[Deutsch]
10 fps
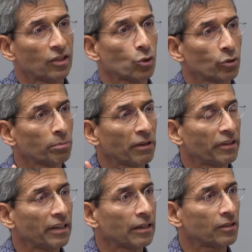ich schon
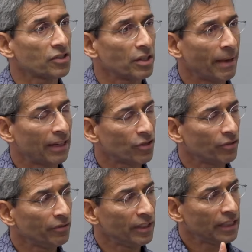bewirken, dass die
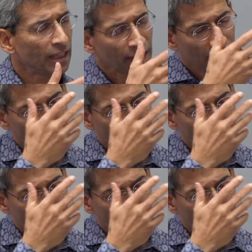Menschen wie